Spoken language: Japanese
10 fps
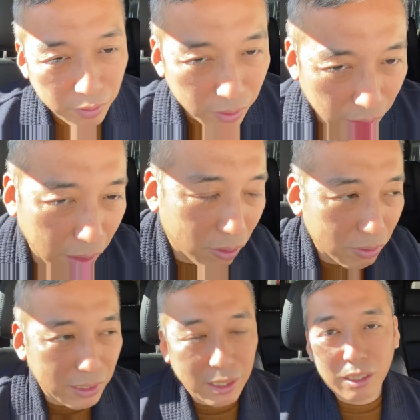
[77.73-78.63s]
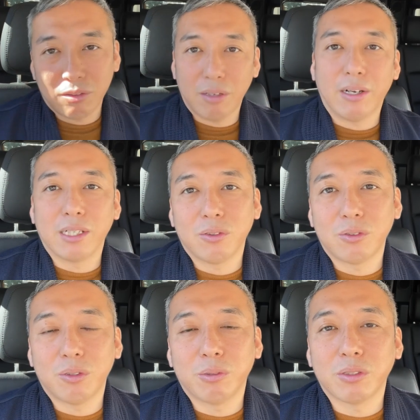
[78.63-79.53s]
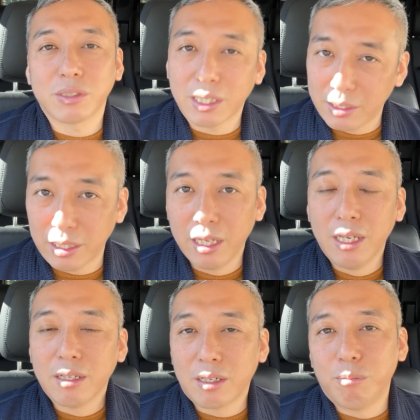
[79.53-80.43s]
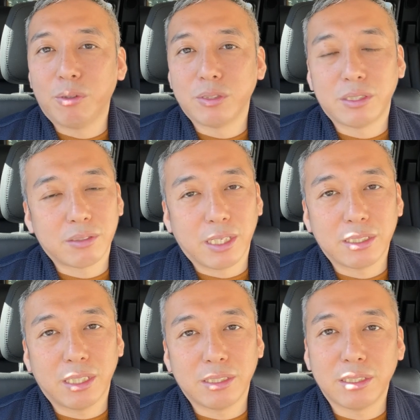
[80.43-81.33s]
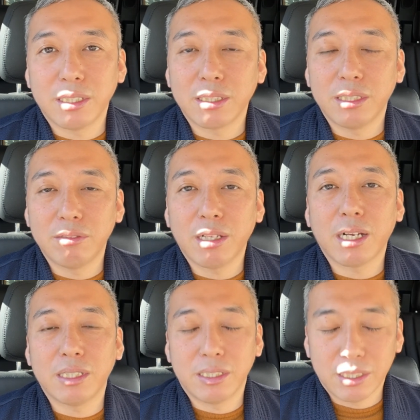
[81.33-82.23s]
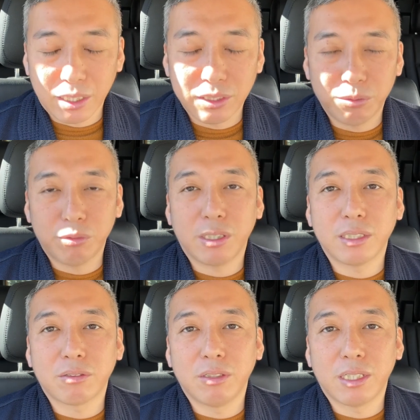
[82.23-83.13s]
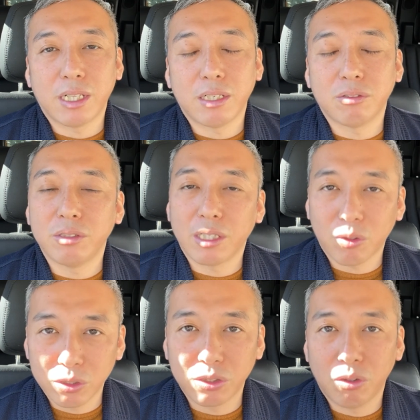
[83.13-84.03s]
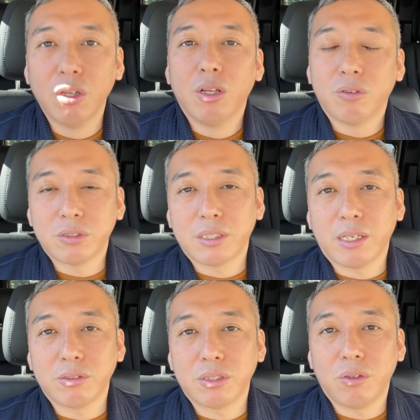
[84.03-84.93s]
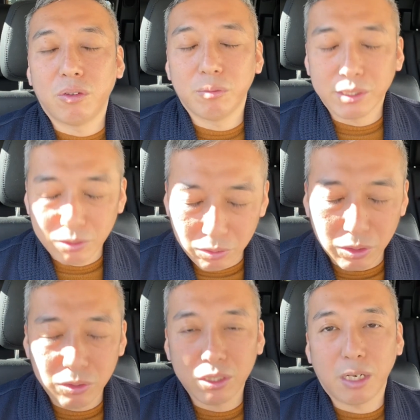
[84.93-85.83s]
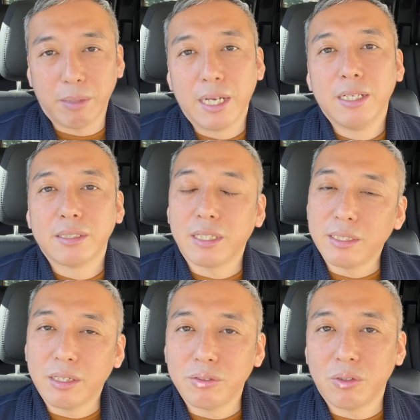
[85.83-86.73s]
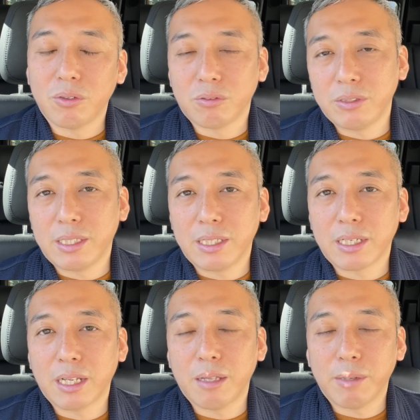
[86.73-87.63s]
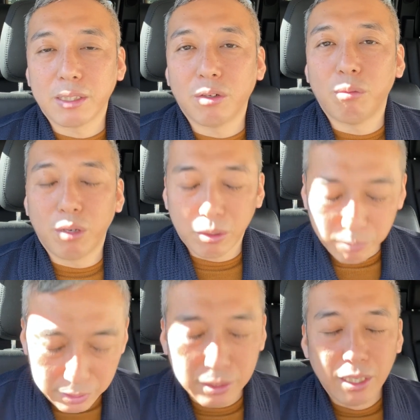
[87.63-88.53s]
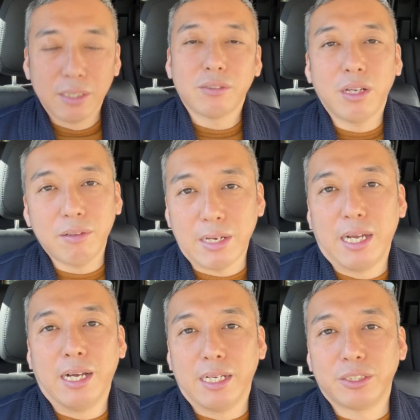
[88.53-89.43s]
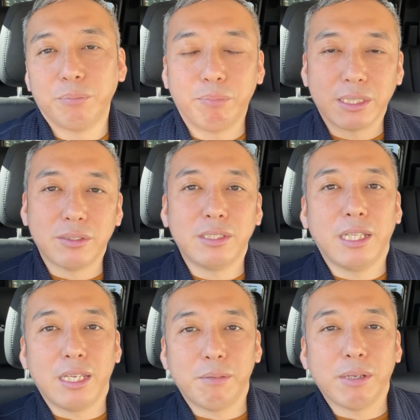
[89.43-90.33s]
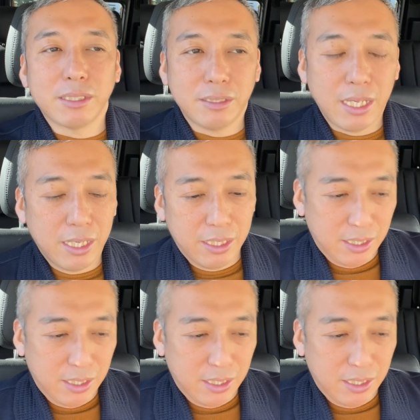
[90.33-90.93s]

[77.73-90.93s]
で、このチャンネルでは波動というものを使って願望を実現したり幸せに豊かに生きたり自分らしく生きたりといったコツをお伝えをしておりますのでよろしければチャンネル登録いただければと思います。それではあ出発していきますね。よ